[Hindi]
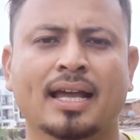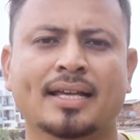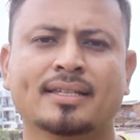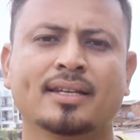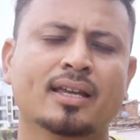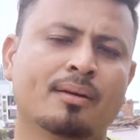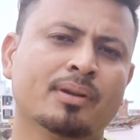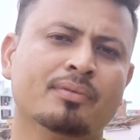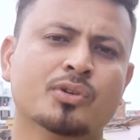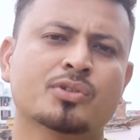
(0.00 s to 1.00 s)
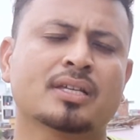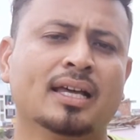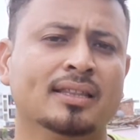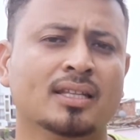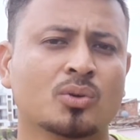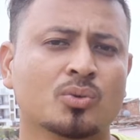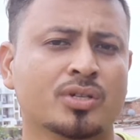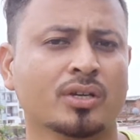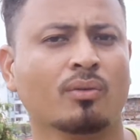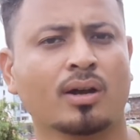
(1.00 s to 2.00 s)
ऐसे नहीं आपने वीडियोस के अंदर
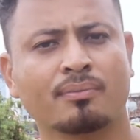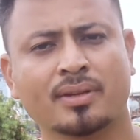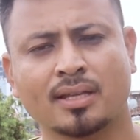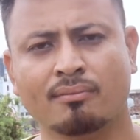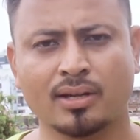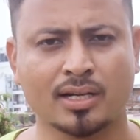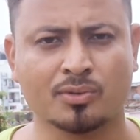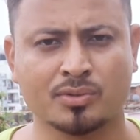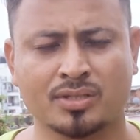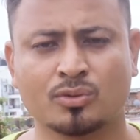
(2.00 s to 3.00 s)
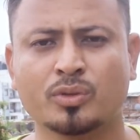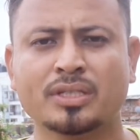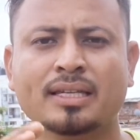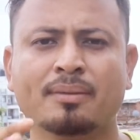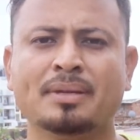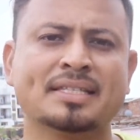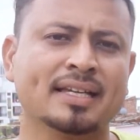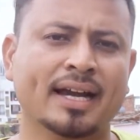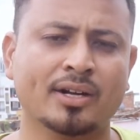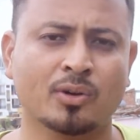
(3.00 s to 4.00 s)
कुछ है और आपके थंबनेल के कुछ है तो ये
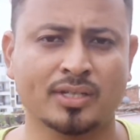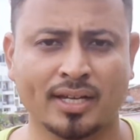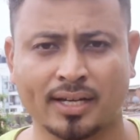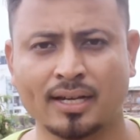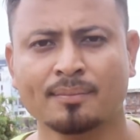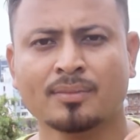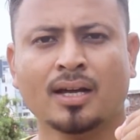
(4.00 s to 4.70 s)
मिसगाइड हो जाएगा